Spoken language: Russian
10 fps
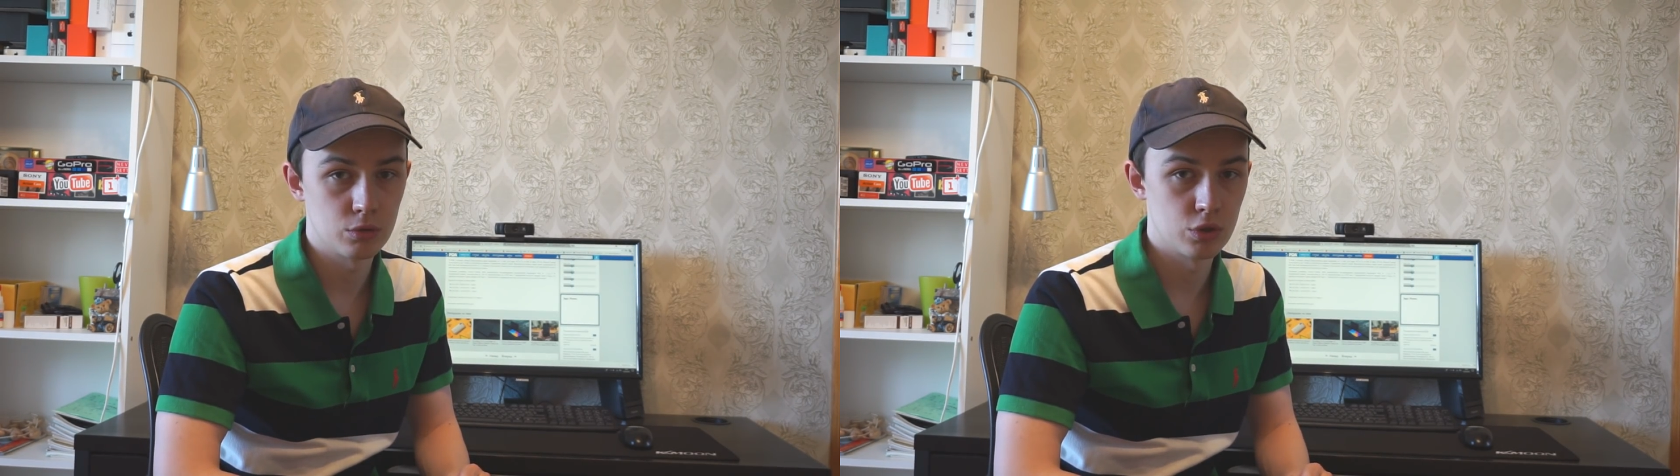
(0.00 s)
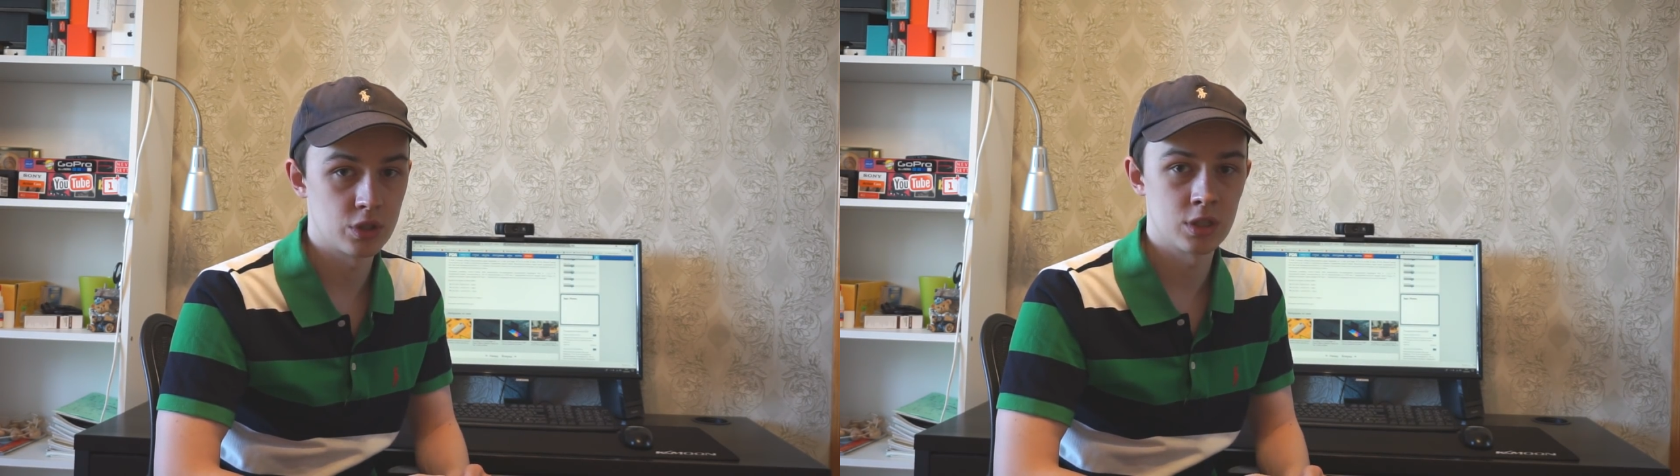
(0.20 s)

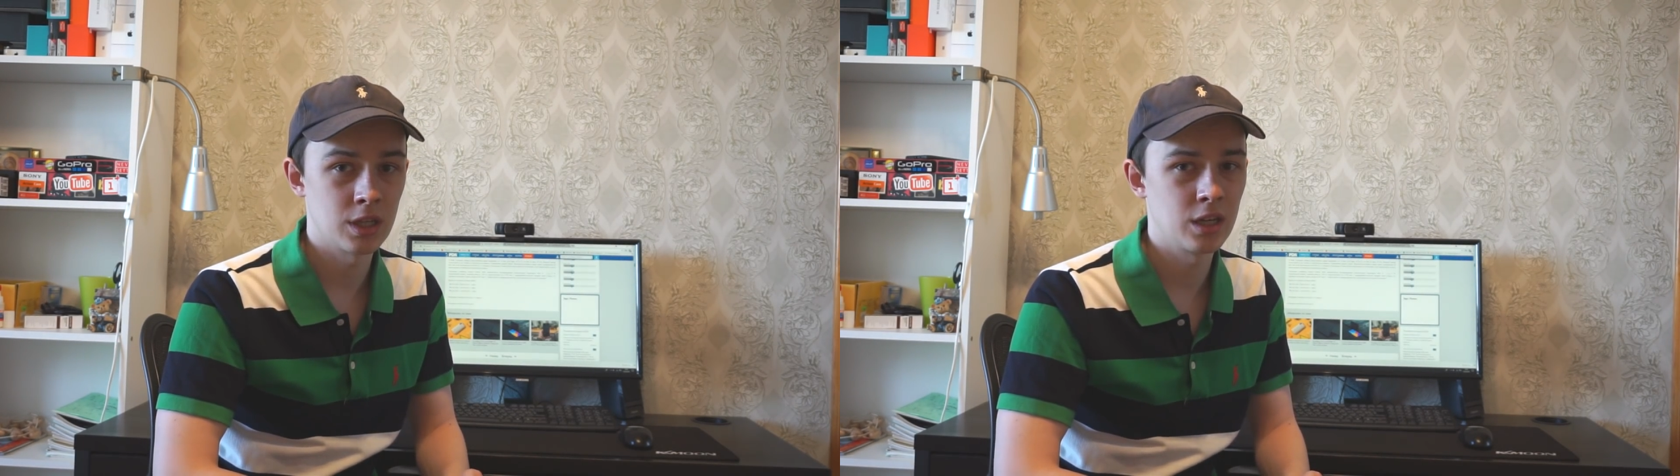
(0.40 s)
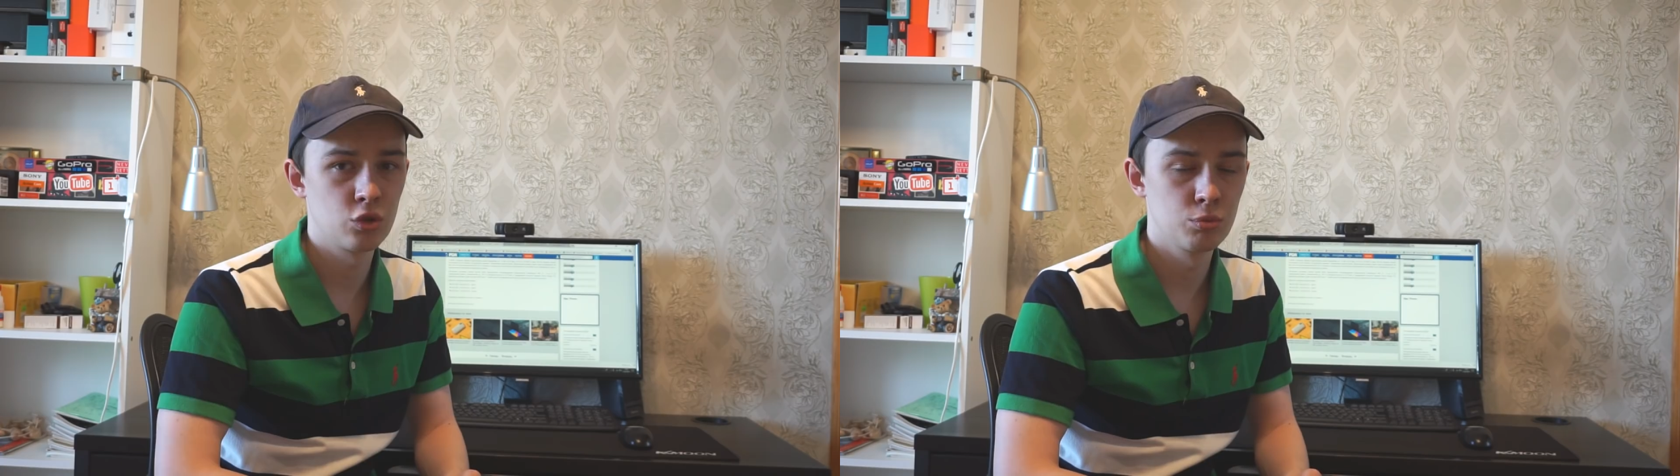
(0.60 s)
то есть
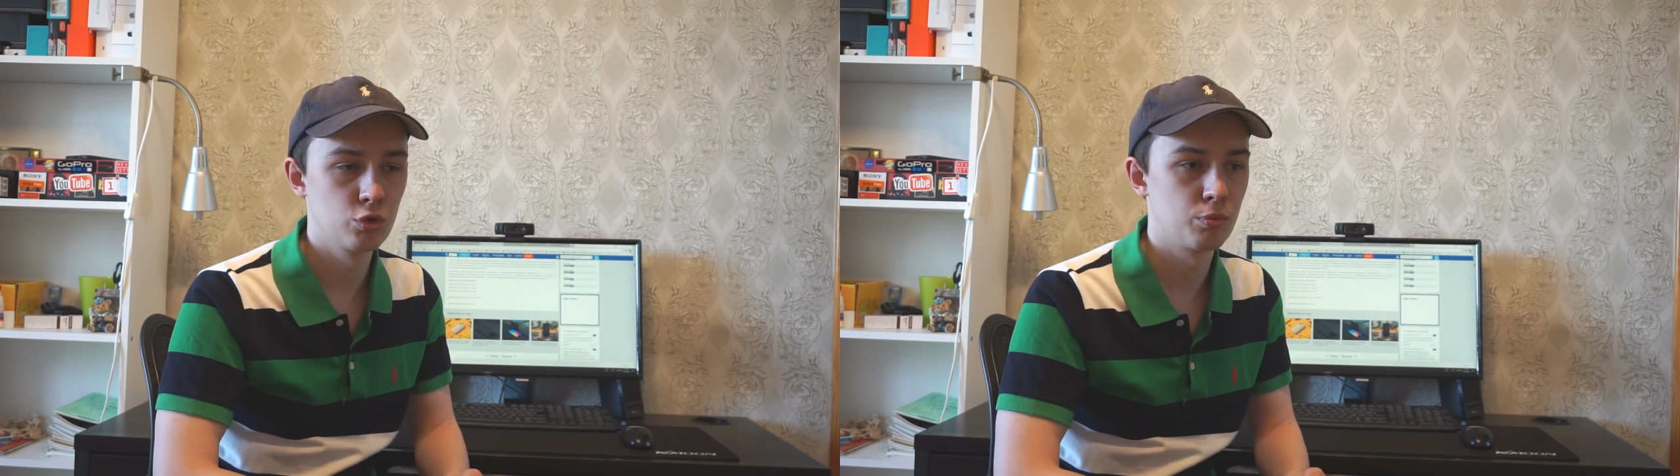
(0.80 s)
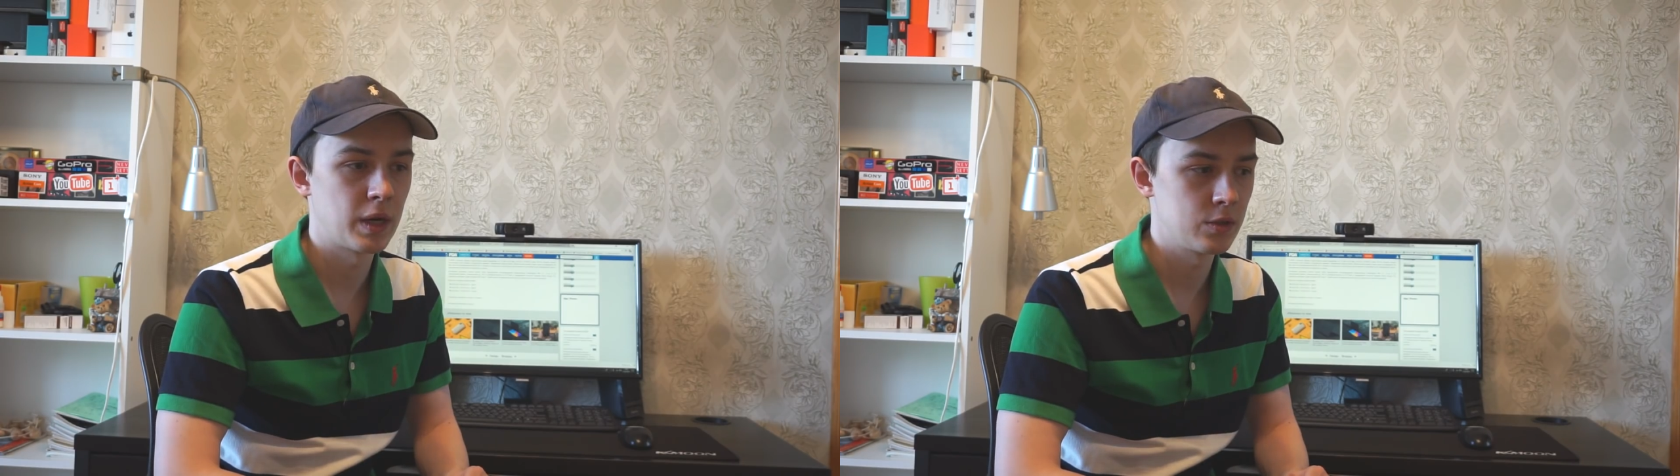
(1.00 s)
цена, я
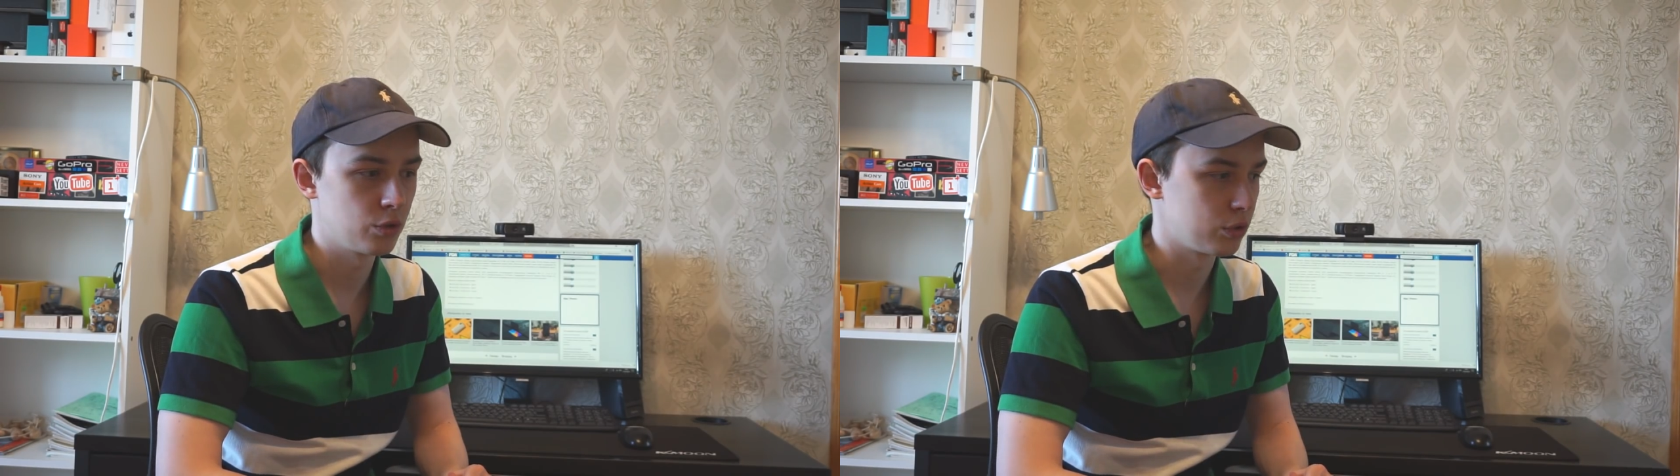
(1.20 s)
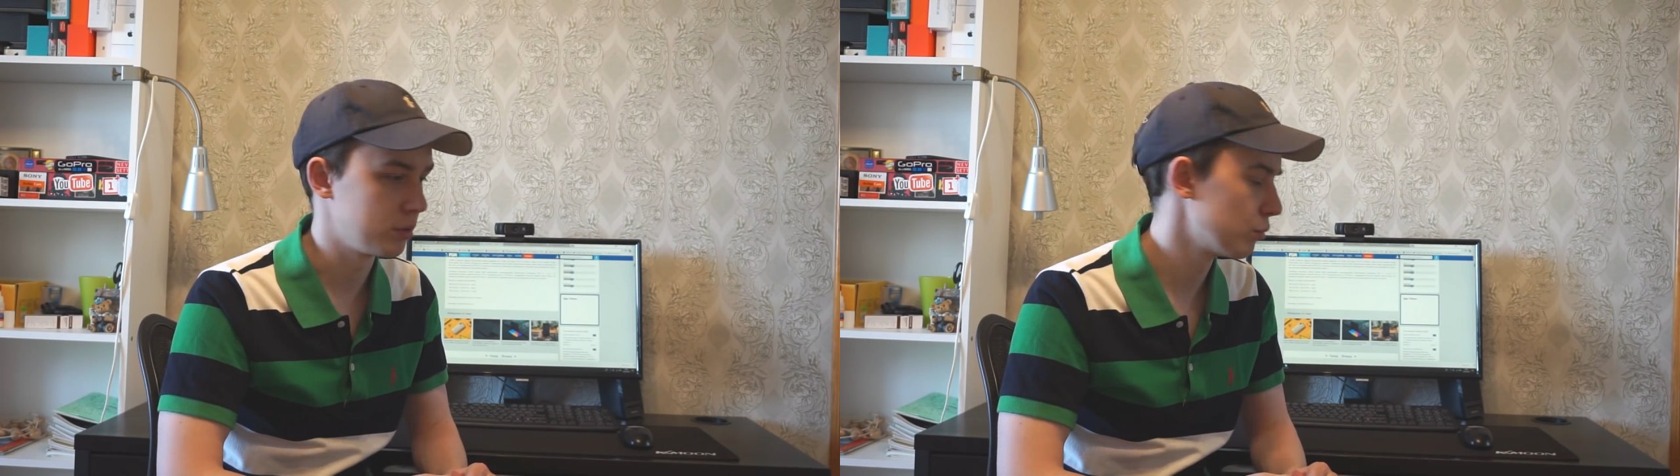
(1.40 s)
думаю,
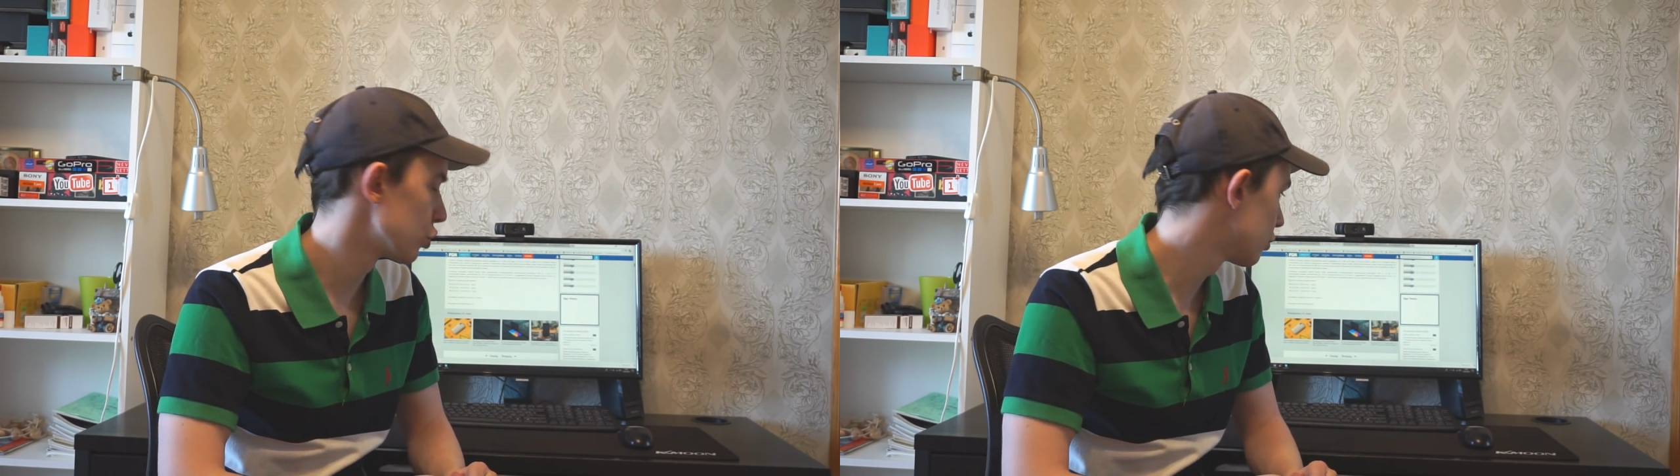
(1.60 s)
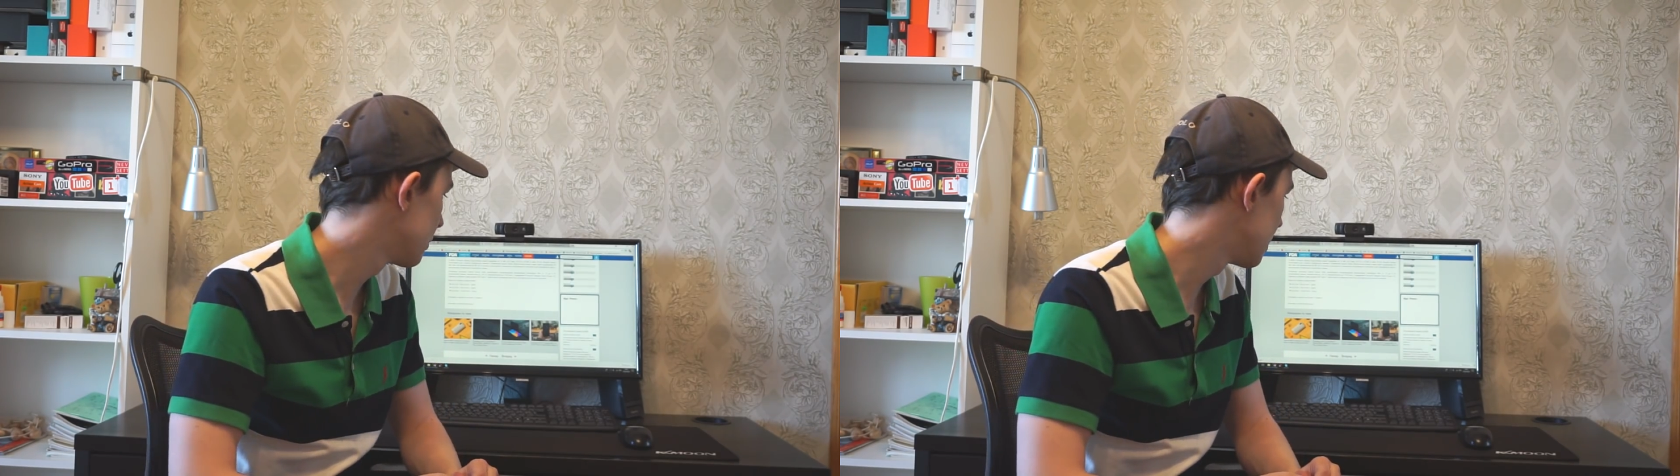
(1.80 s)
упадет, и
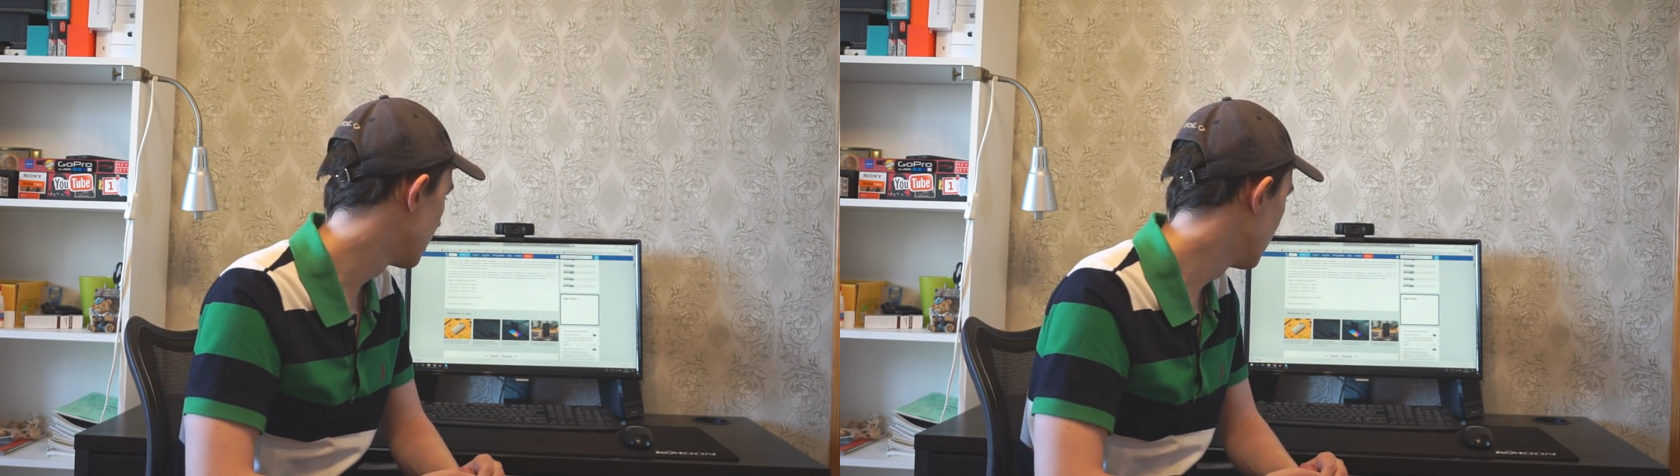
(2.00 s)
может быть